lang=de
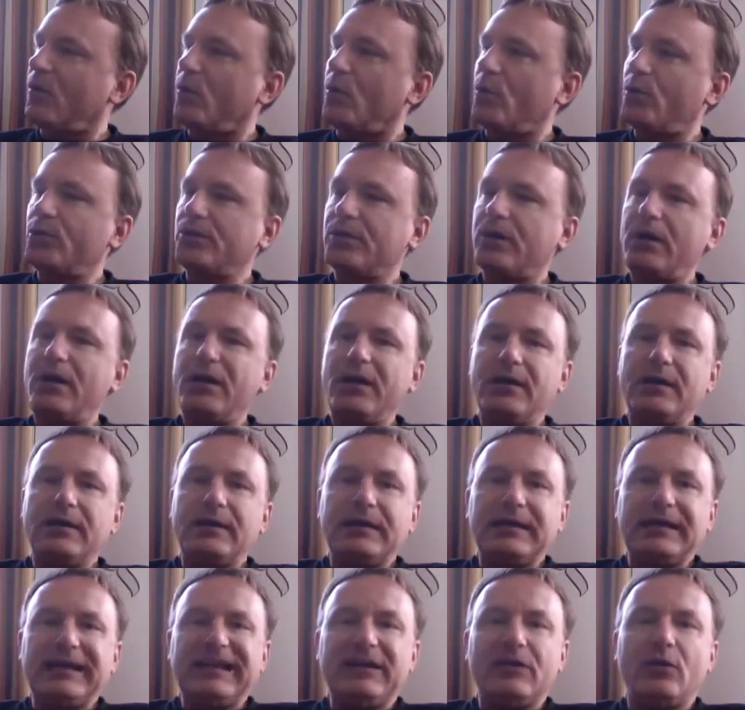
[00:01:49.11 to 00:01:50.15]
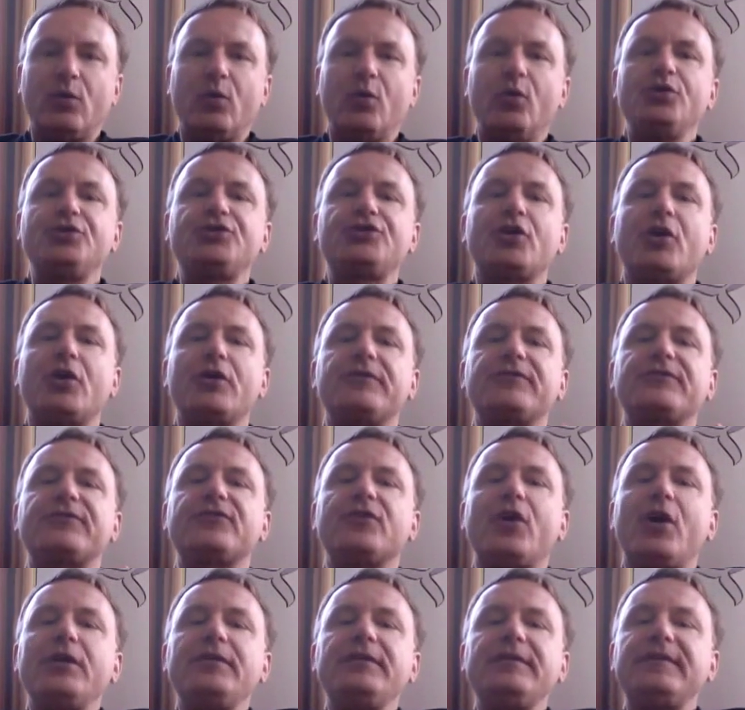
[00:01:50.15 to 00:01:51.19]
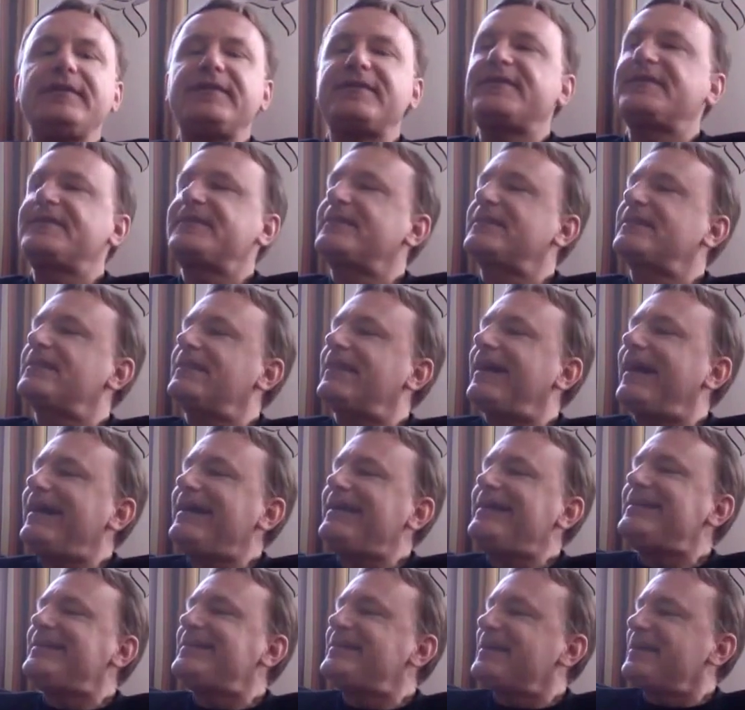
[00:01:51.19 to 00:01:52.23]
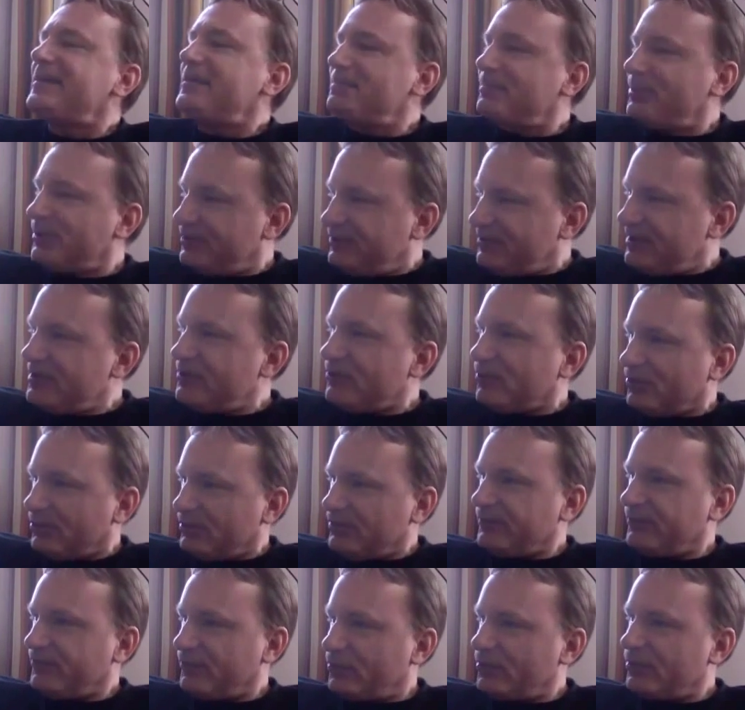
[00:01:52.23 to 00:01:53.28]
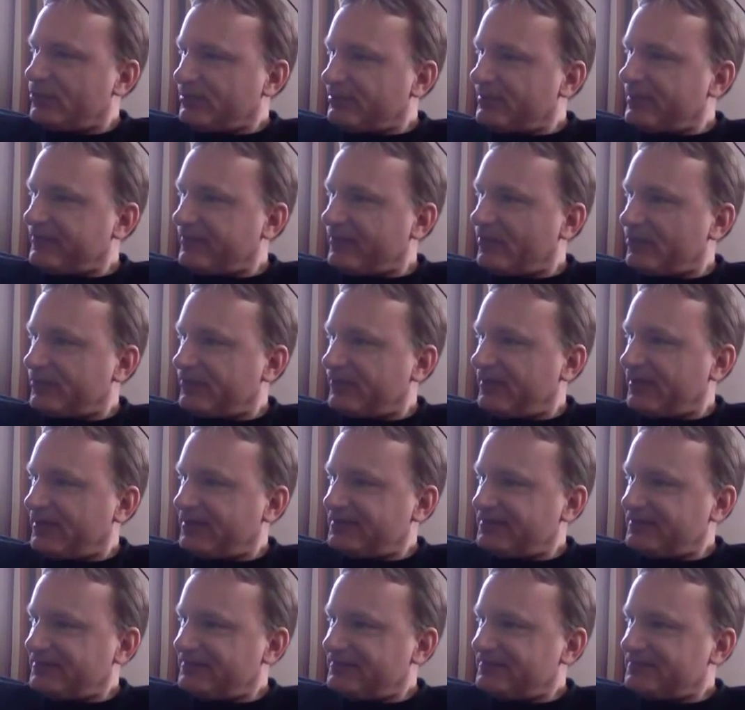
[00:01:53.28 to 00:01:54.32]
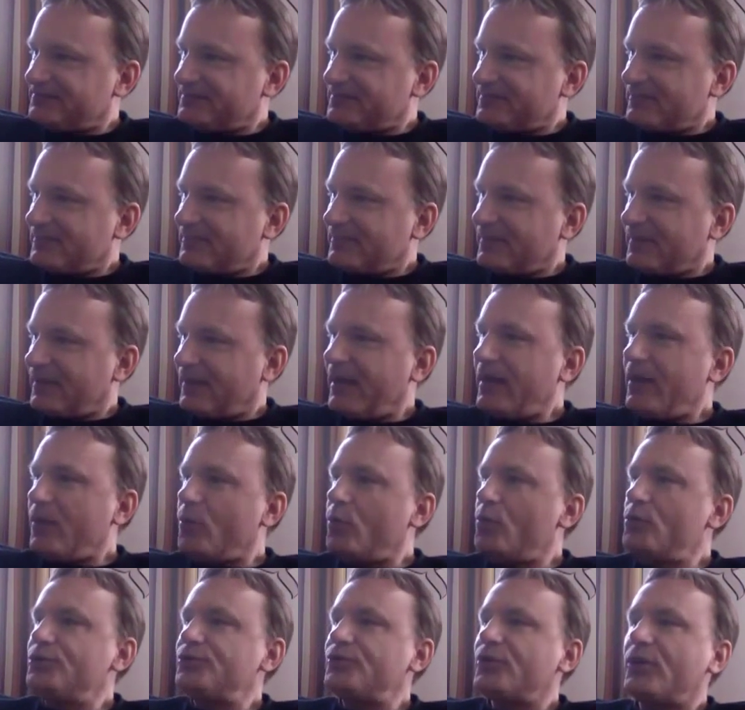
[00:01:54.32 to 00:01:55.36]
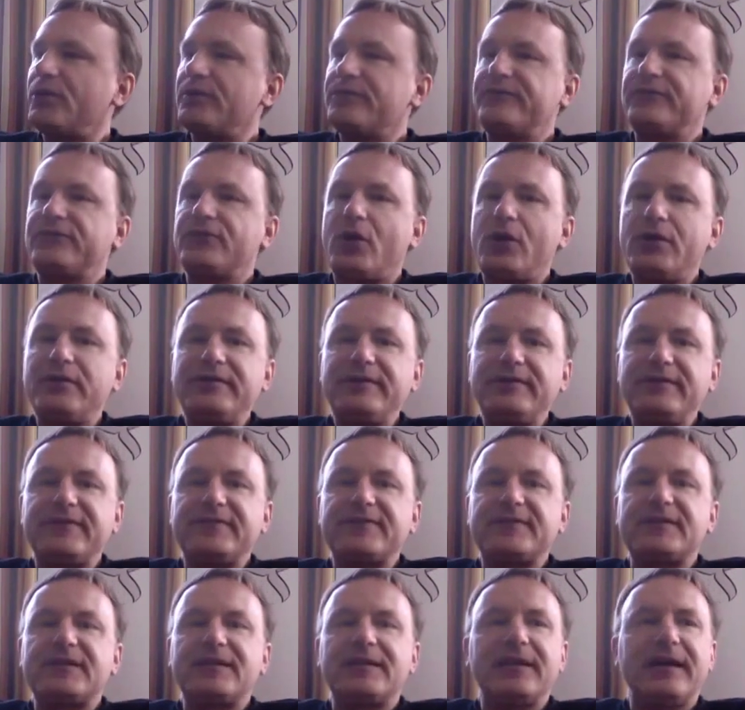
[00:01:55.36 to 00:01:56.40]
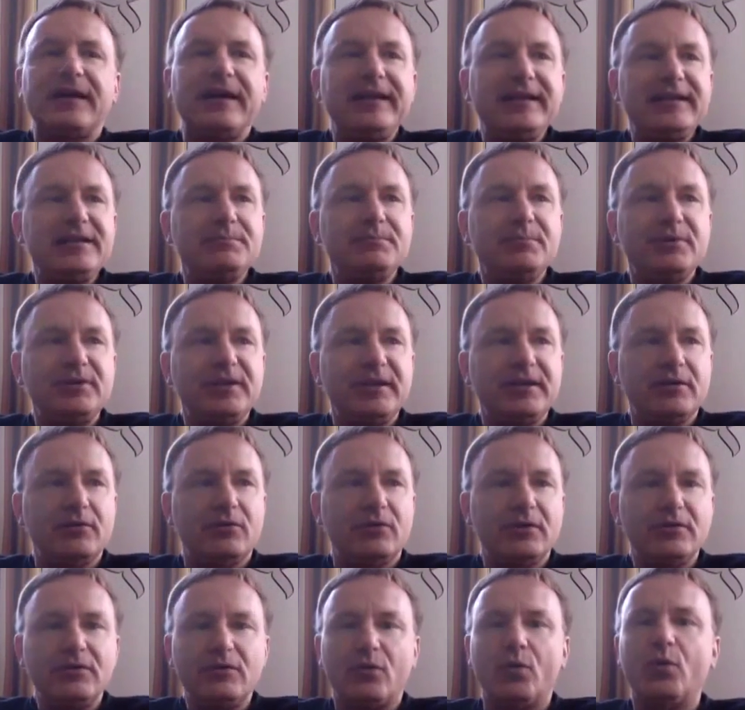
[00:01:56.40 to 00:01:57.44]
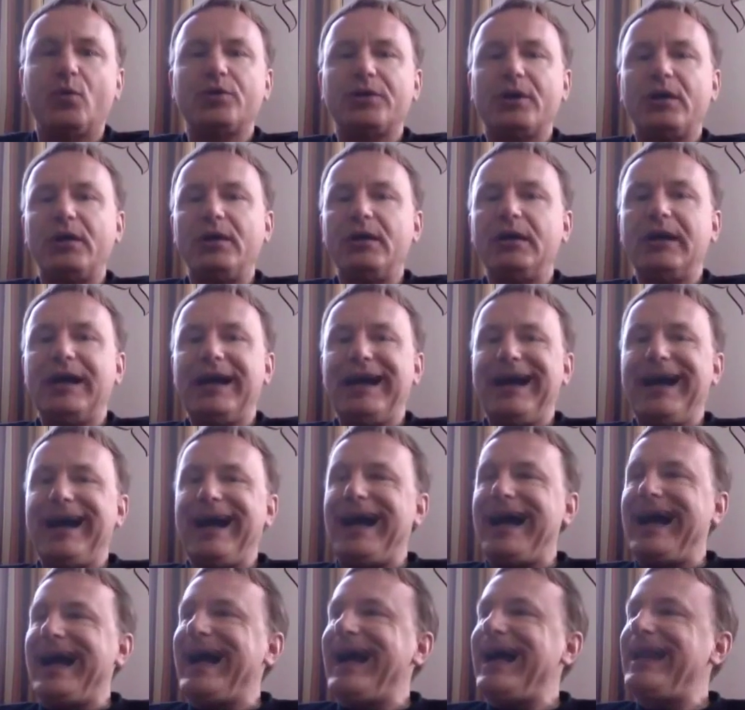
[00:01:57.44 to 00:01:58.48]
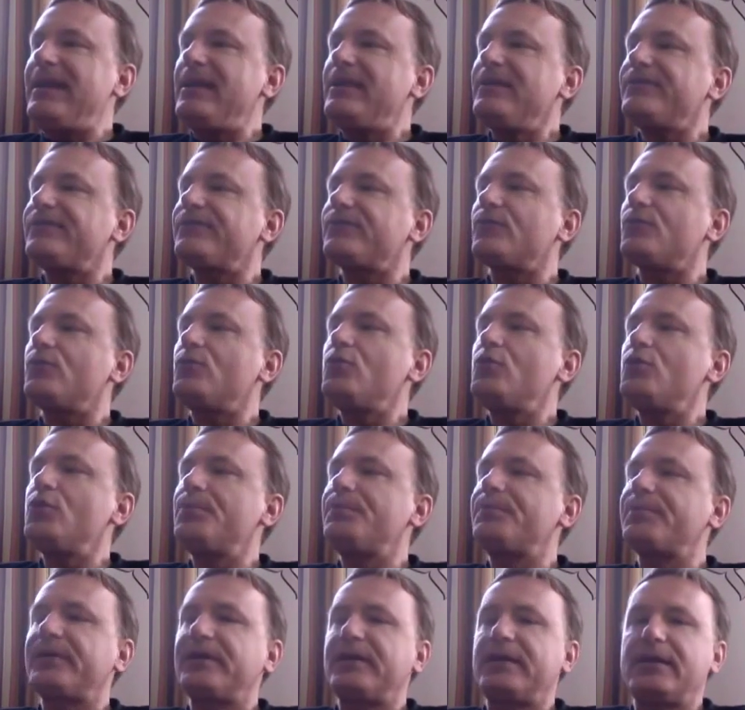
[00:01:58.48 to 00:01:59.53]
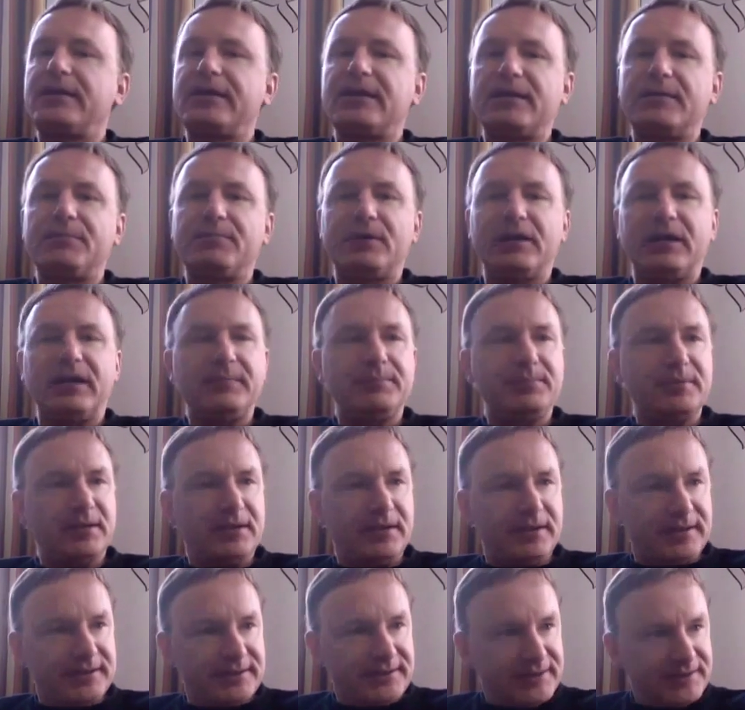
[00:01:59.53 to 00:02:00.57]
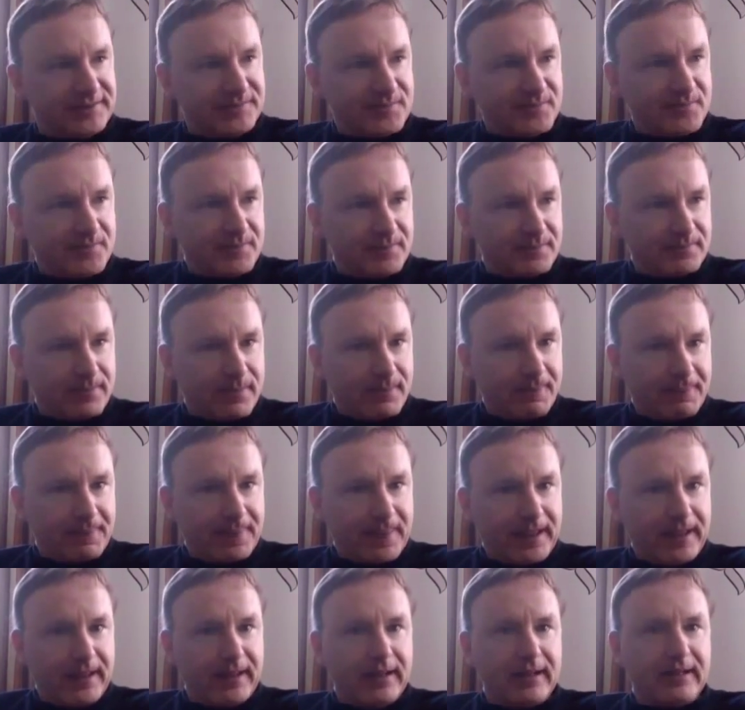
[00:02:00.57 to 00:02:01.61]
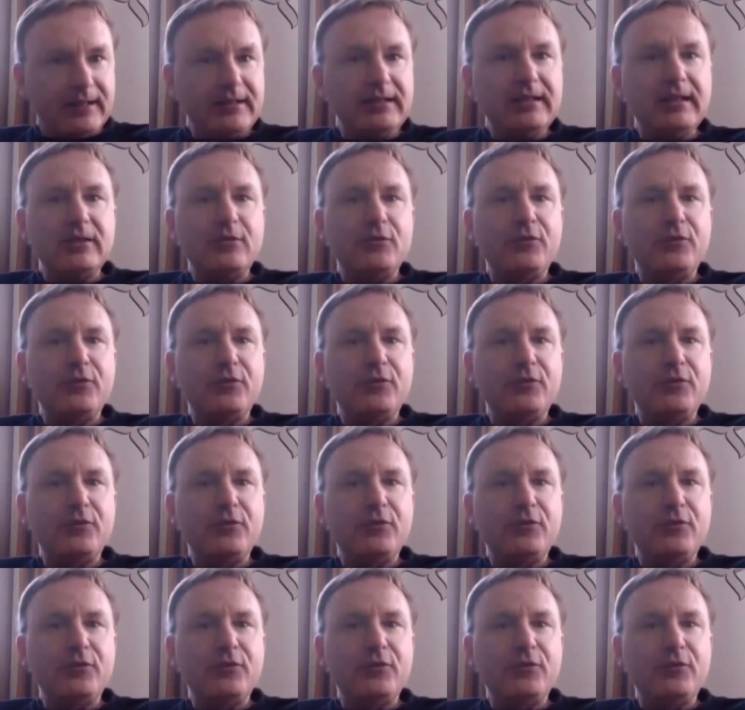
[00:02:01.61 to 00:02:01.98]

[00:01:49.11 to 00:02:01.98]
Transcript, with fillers: Oder unter sonst gleichen Bedingungen, so könnte man es auch sagen. Ja? Unter sonst gleichen Bedingungen oder alles Übrige bleibt gleich. Die